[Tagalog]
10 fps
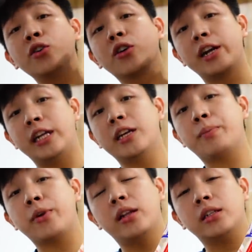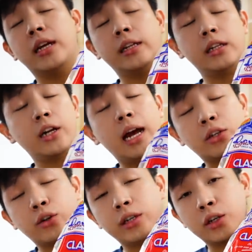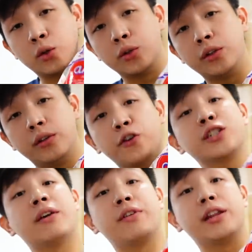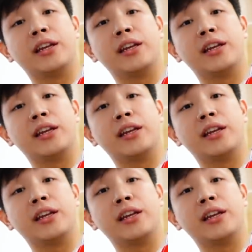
yung Gardenia products natin are actually good for 7